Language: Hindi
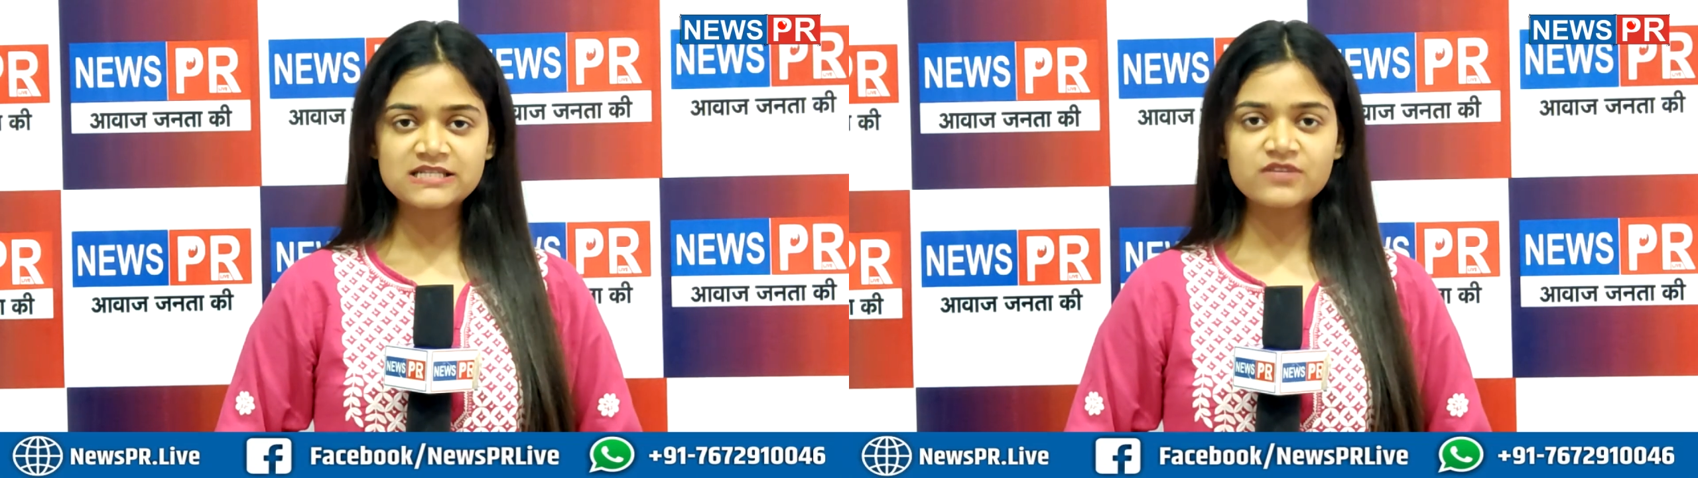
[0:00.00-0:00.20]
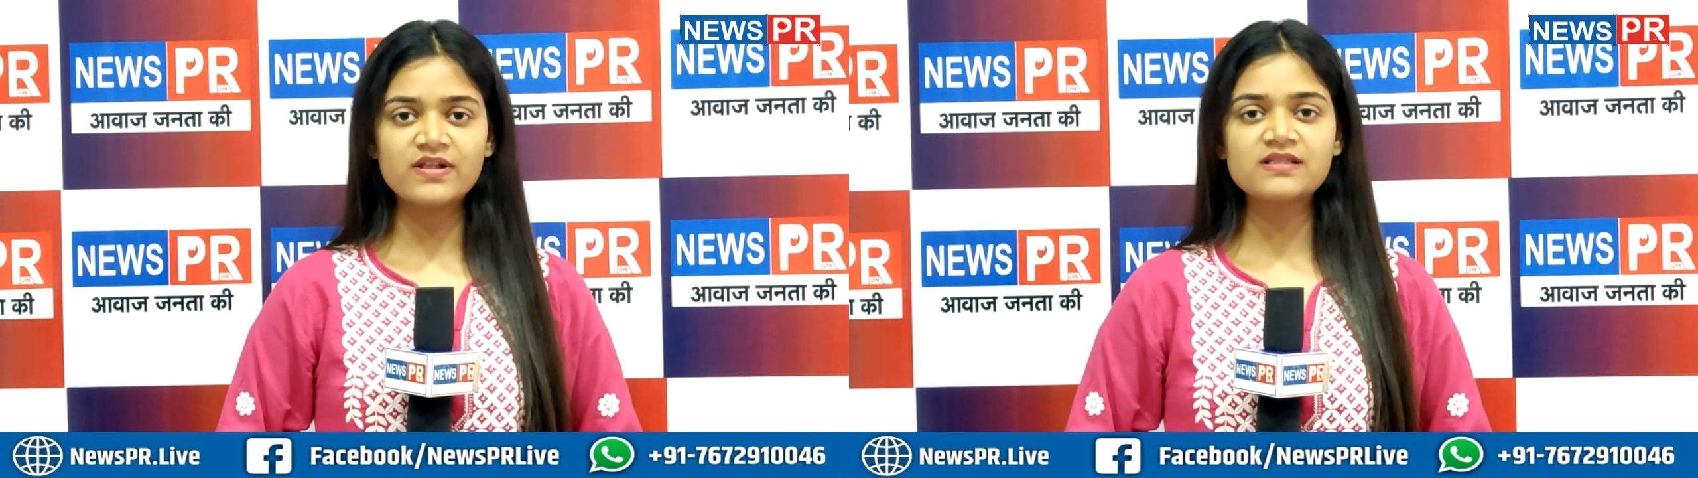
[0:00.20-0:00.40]

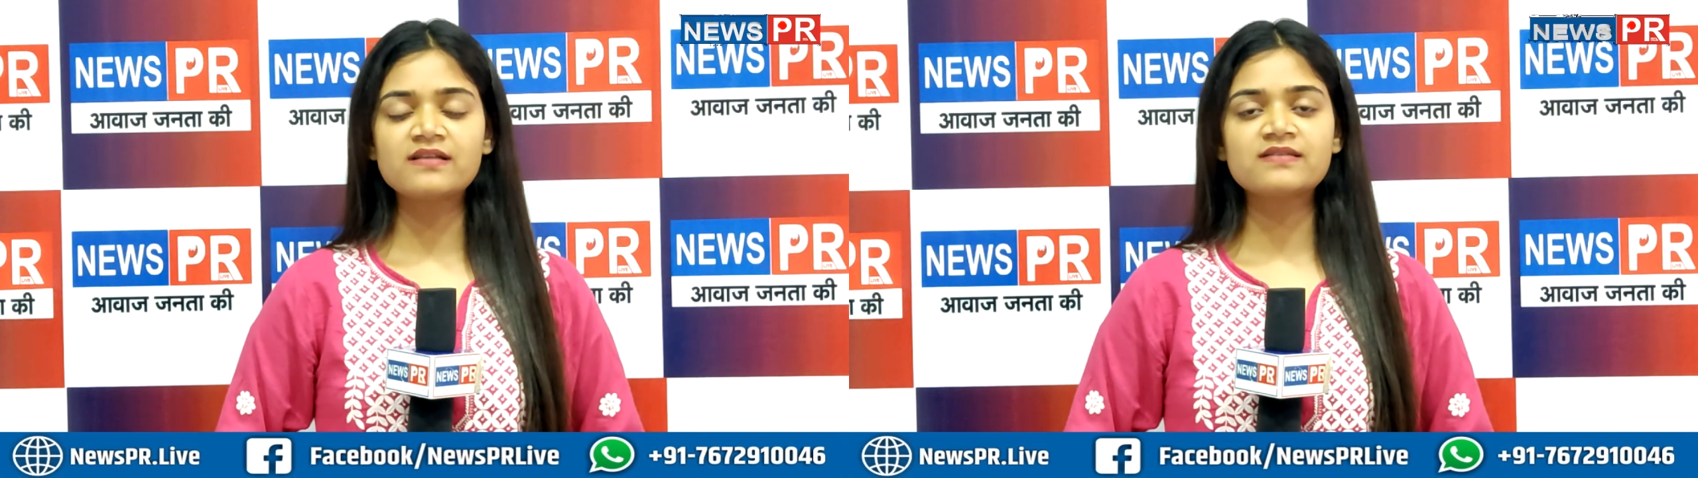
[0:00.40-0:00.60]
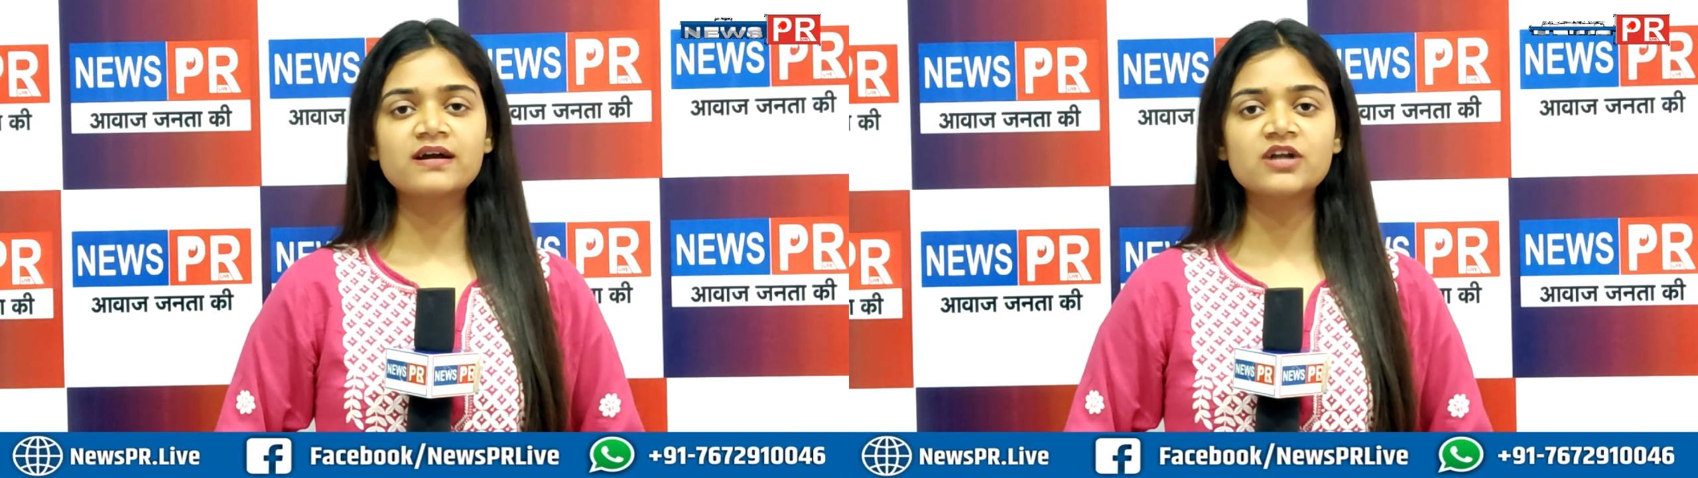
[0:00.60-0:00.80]
के
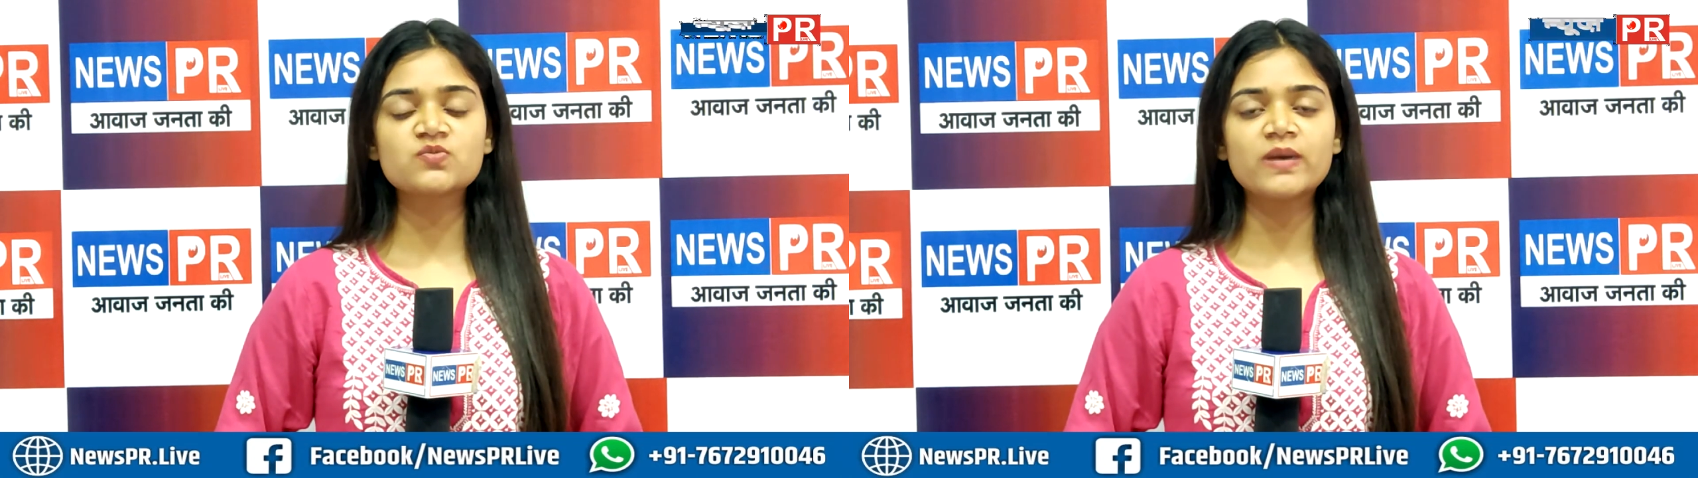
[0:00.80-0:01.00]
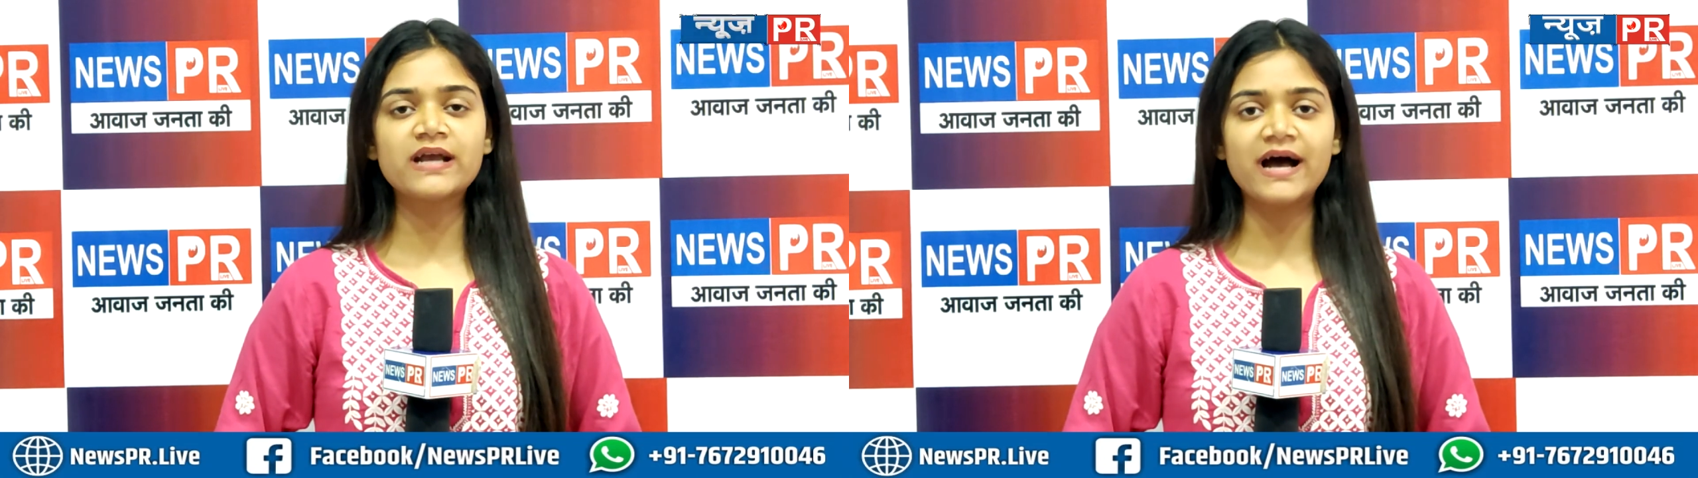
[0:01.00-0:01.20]
सफलता
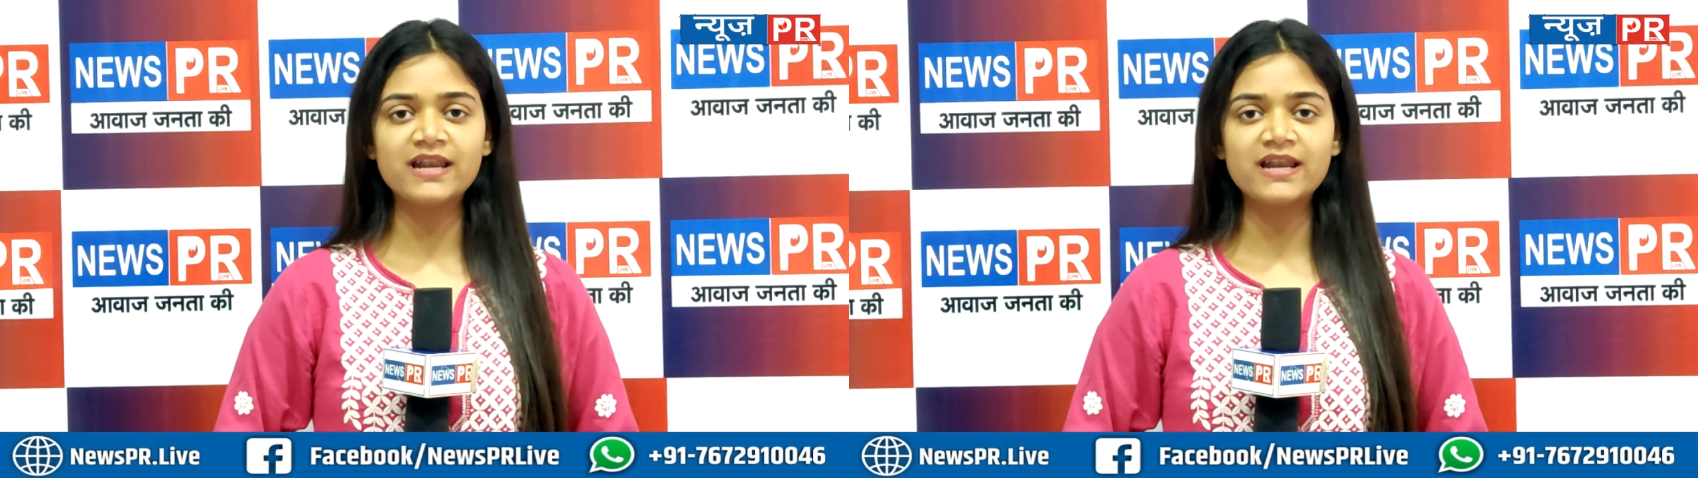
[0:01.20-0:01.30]
संघर्ष भरी